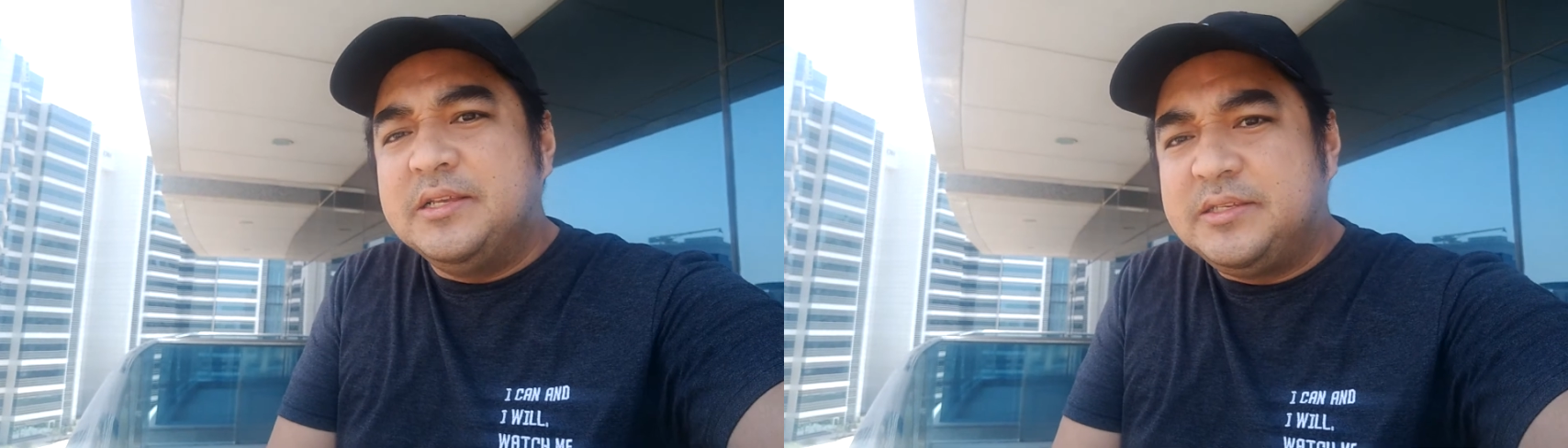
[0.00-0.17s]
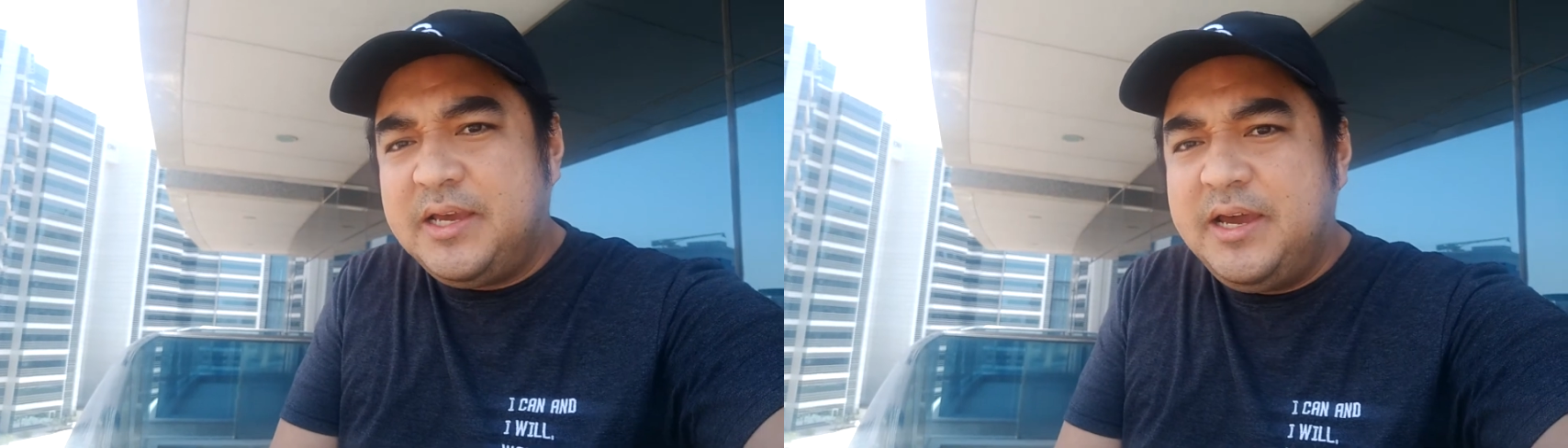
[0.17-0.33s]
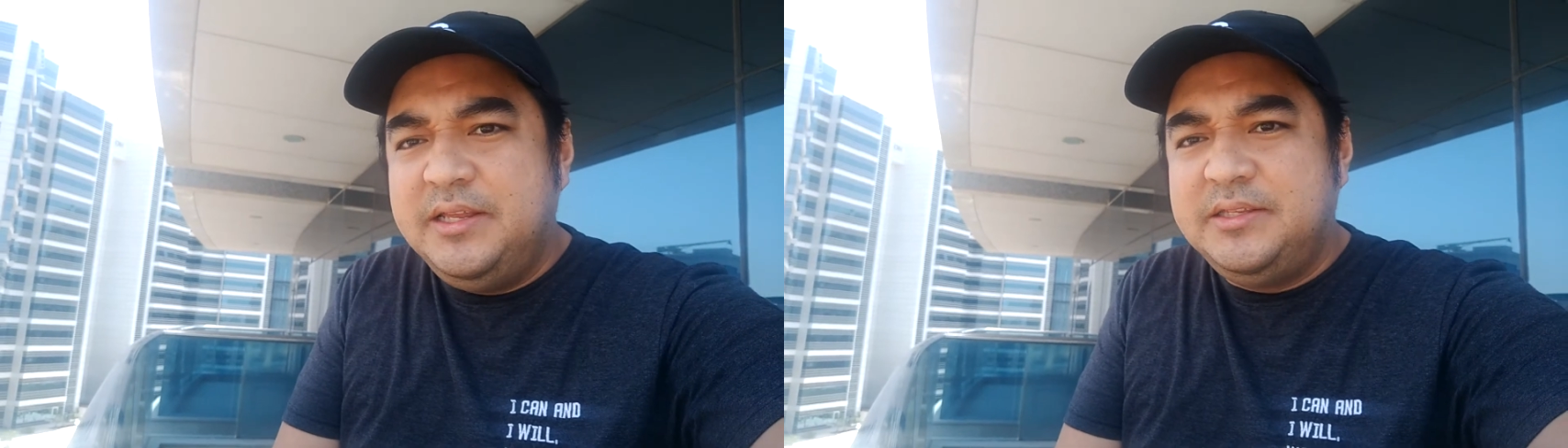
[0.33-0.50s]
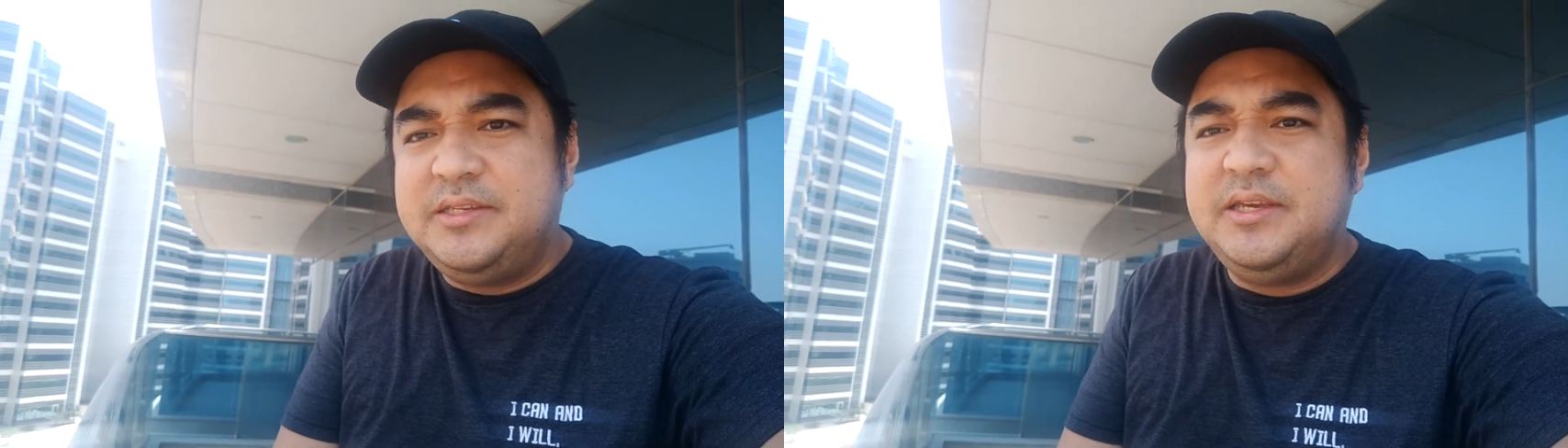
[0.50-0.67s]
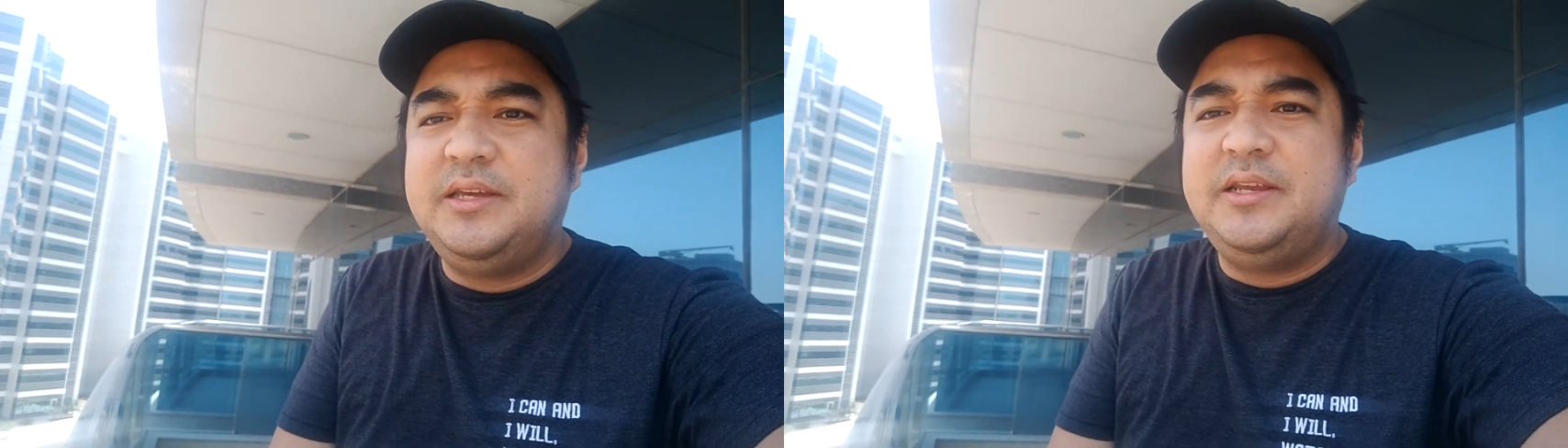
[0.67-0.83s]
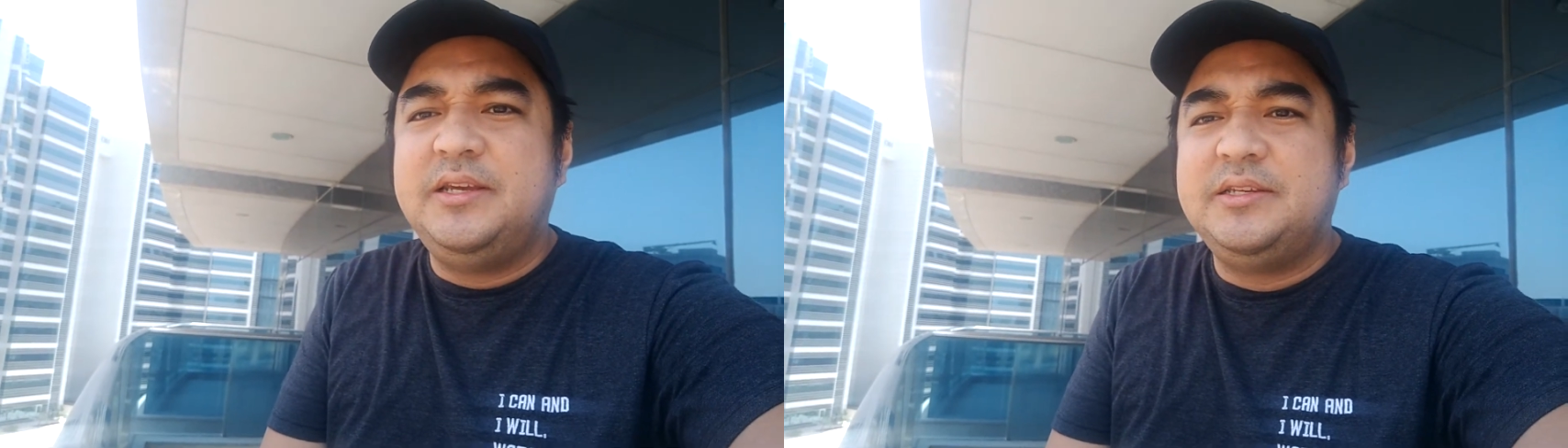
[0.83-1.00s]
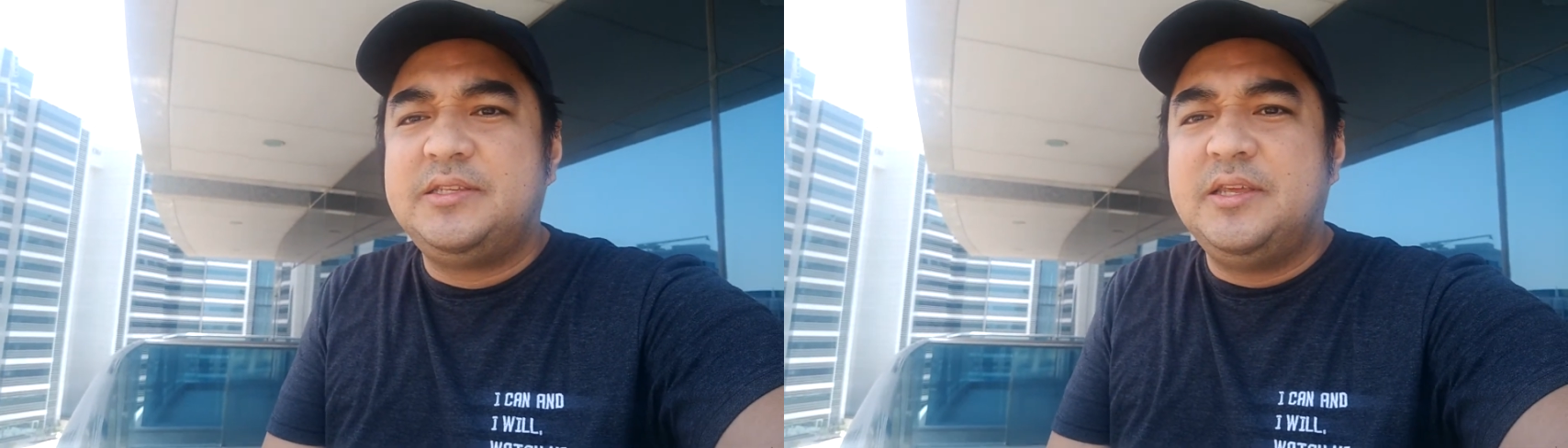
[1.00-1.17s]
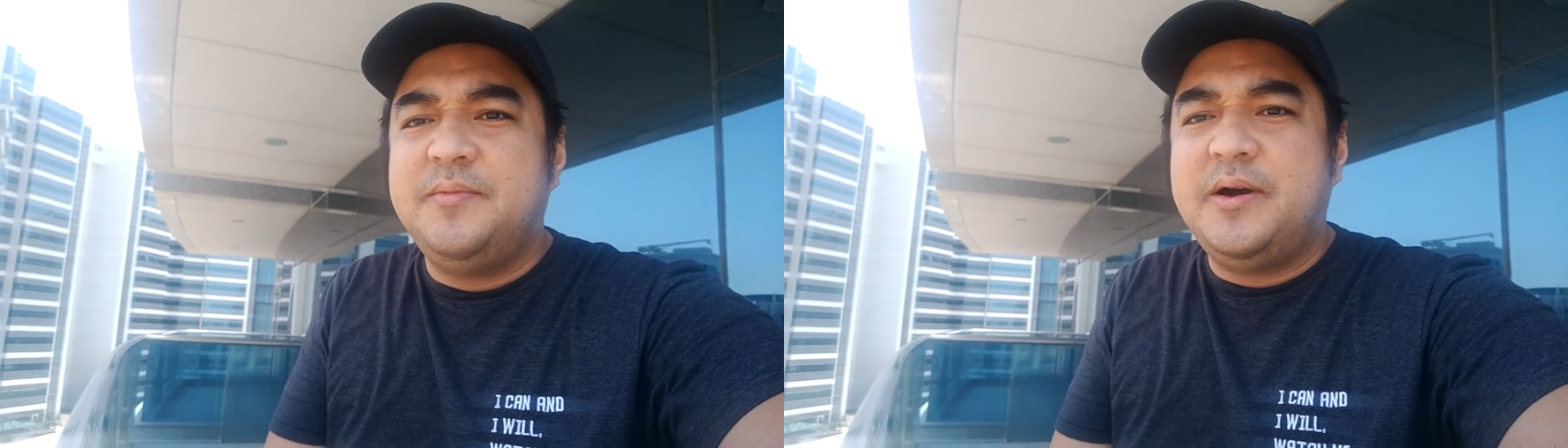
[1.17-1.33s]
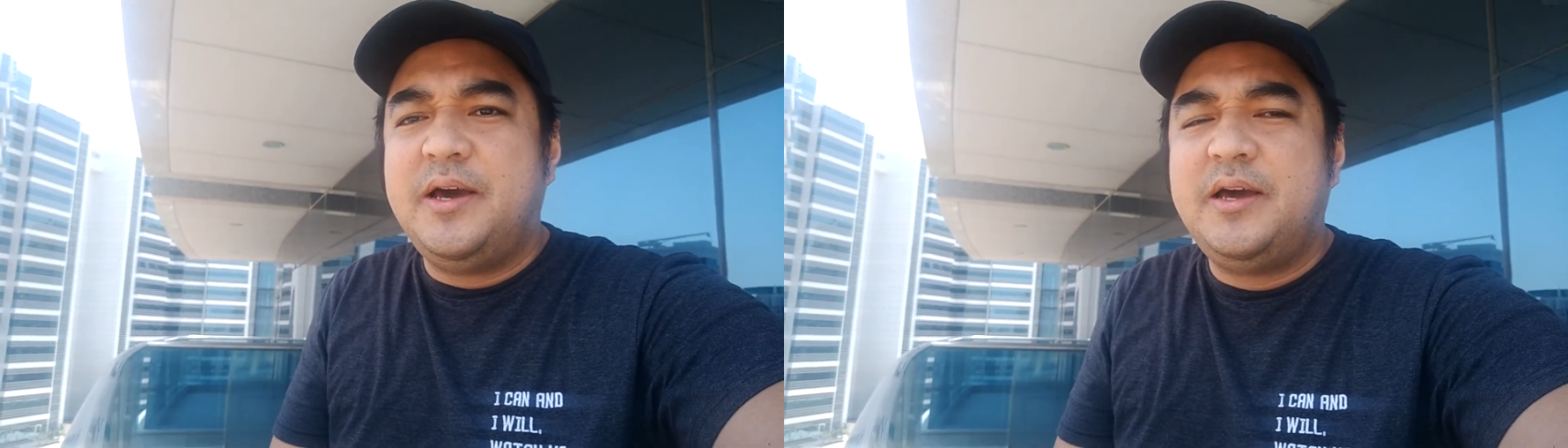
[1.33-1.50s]
Side Series,
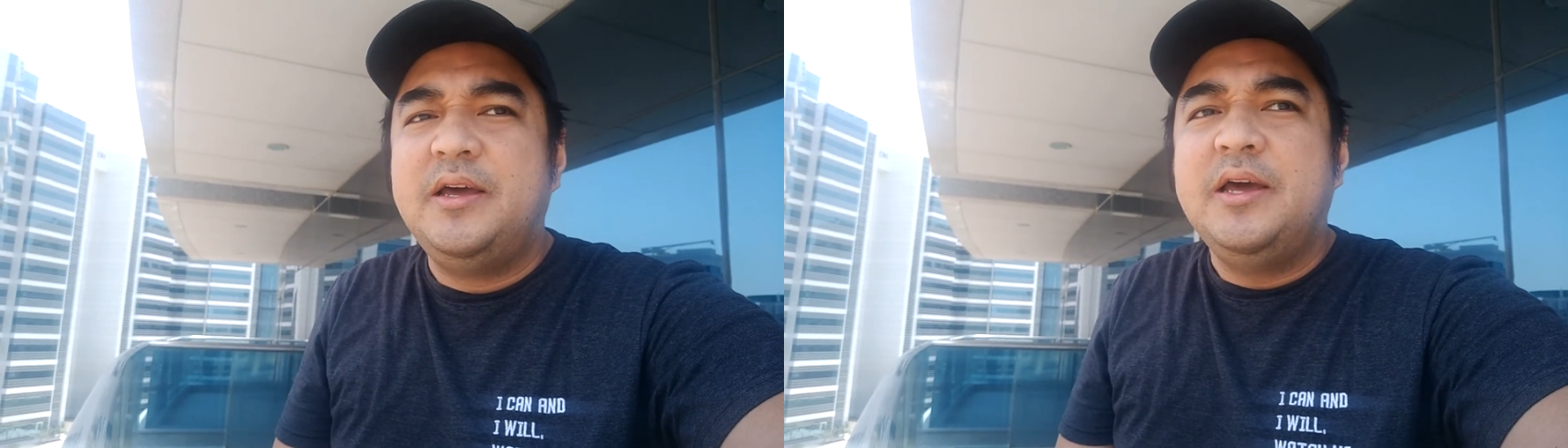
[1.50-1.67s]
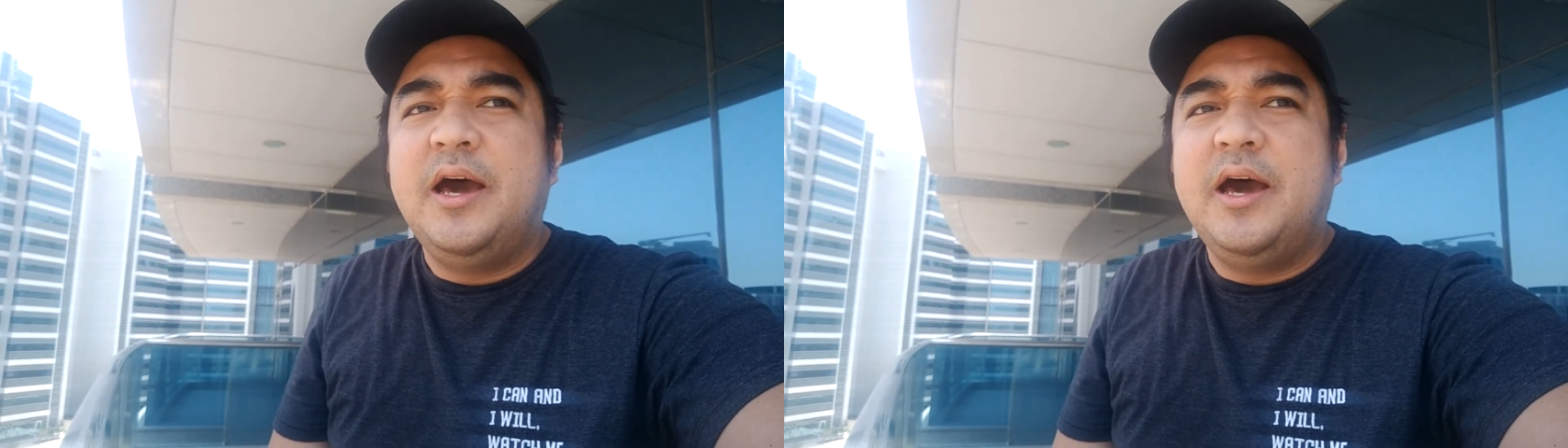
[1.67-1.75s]
'di ba?